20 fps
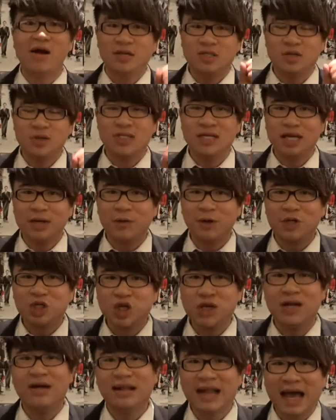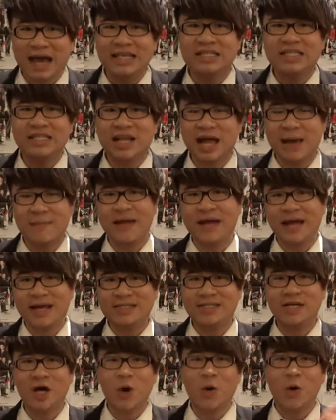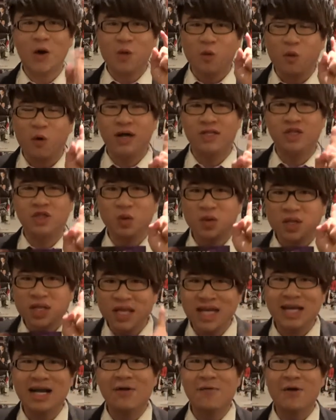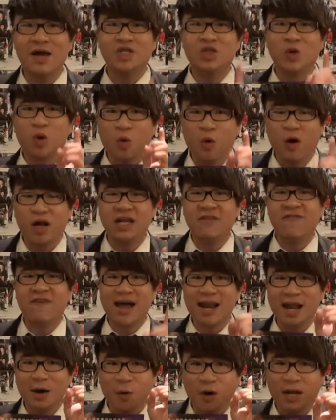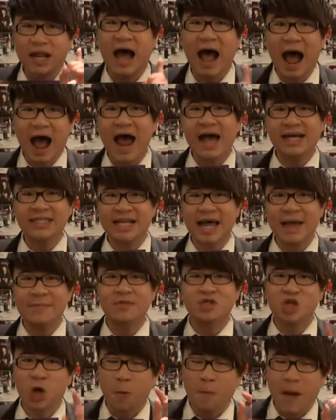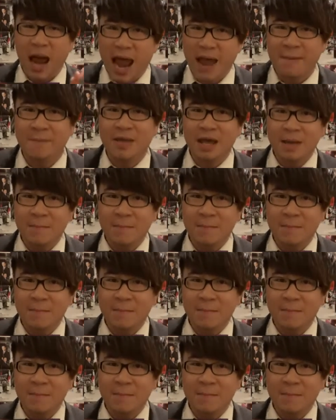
就是因为去了那一次的 M S O，我就第一个月就 qualify 了我的 r S M 从 M